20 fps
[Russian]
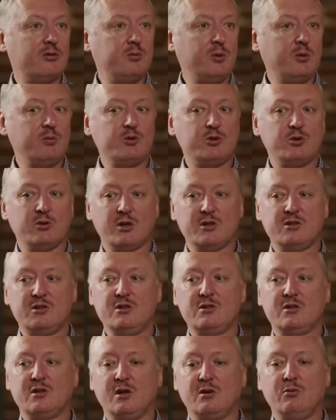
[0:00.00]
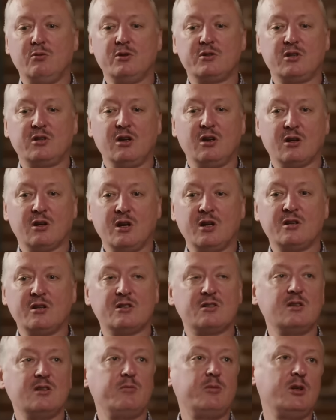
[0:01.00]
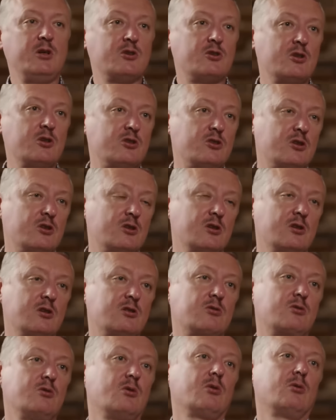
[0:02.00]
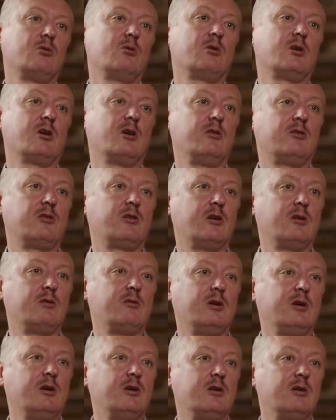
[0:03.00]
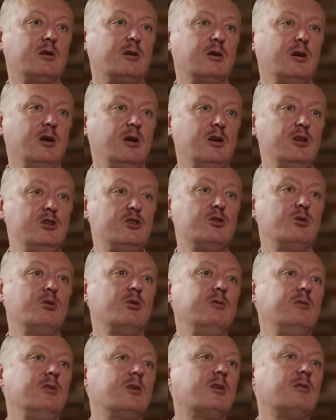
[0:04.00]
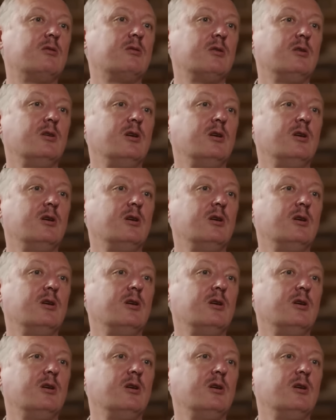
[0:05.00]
с помощью российских войск и радостно перешедших на их сторону украинских военных и чиновников.